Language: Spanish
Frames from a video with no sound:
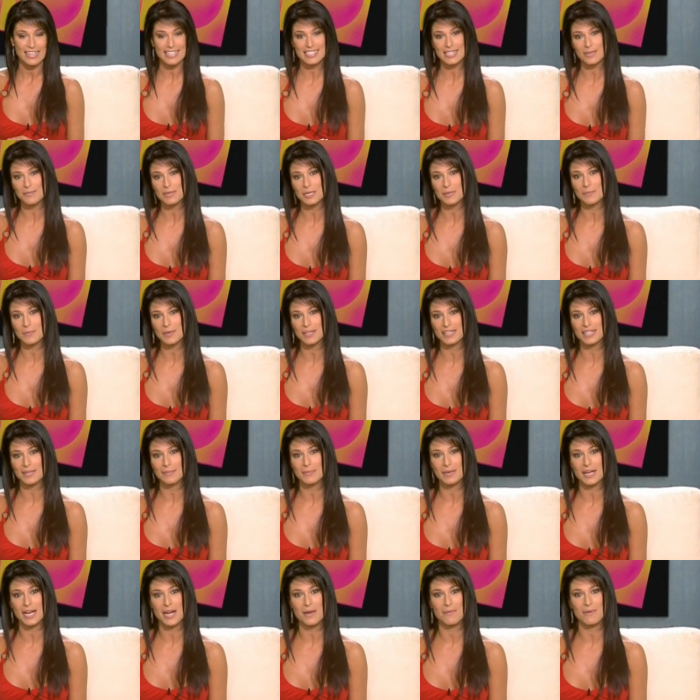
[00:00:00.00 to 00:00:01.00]
Esta mini
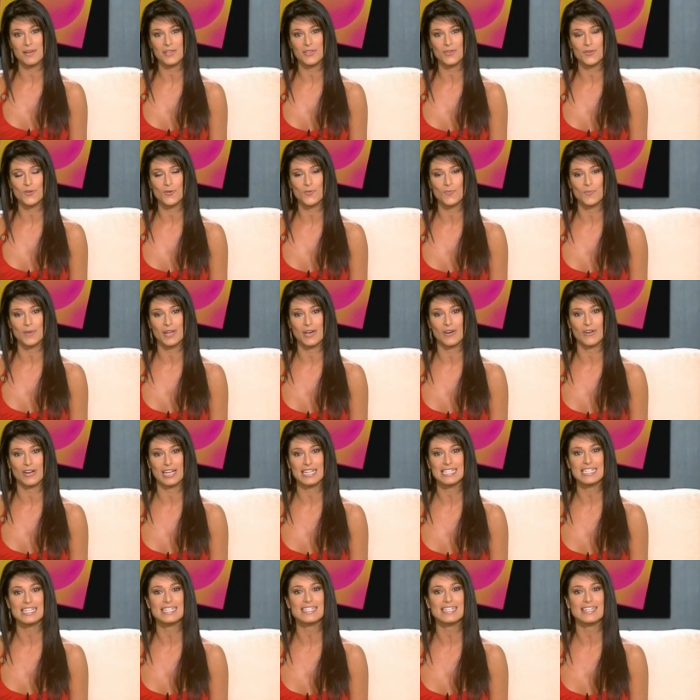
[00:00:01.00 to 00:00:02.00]
prenda para el baño cumple
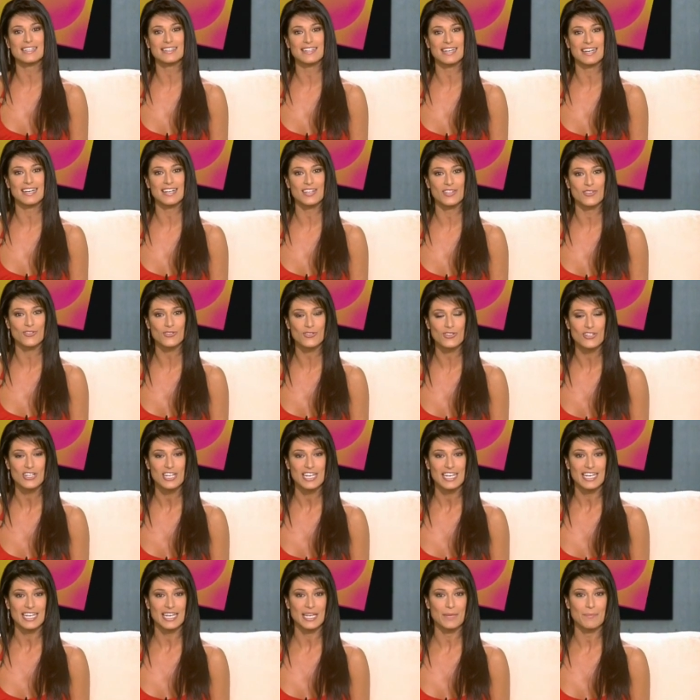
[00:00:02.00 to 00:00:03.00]
ahora 60 años